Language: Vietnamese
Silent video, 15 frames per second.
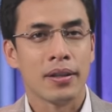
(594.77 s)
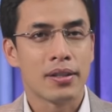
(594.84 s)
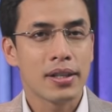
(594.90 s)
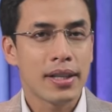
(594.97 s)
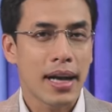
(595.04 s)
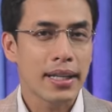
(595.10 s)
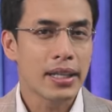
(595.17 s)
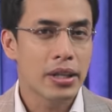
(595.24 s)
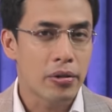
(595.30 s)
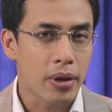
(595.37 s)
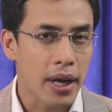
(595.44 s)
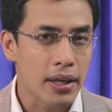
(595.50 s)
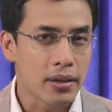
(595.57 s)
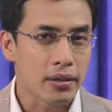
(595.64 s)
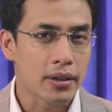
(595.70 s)
Tất cả những điều
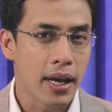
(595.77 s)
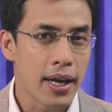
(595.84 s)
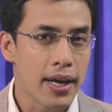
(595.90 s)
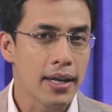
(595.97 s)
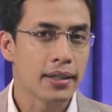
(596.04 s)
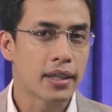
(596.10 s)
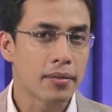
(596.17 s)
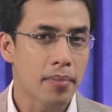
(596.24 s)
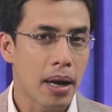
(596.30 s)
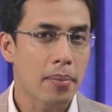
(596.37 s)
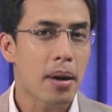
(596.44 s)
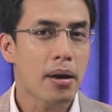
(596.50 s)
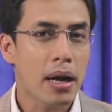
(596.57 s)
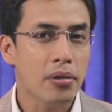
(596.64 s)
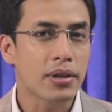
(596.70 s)
này được thể hiện trên bản
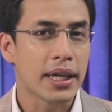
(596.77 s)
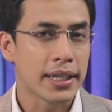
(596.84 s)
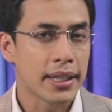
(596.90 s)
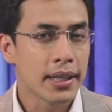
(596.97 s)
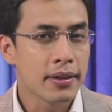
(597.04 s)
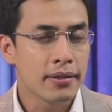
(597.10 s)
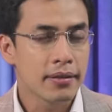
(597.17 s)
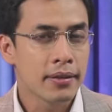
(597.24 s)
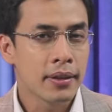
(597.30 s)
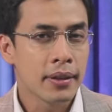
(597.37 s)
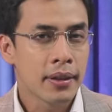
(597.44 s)
báo cáo tài chính.